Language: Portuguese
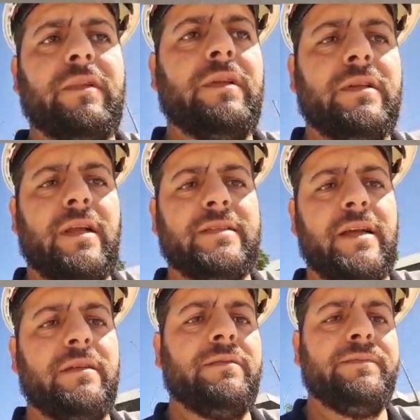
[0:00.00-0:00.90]
tá
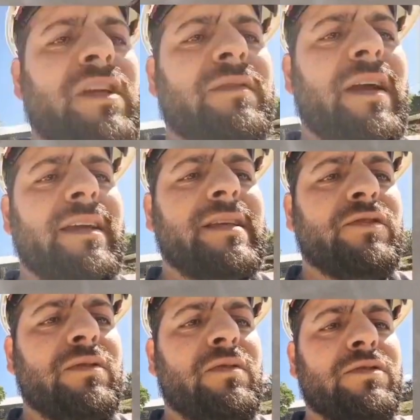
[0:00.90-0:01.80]
certo? Essa
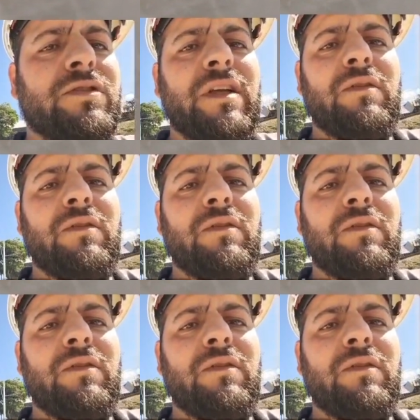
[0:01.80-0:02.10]
junta construtiva,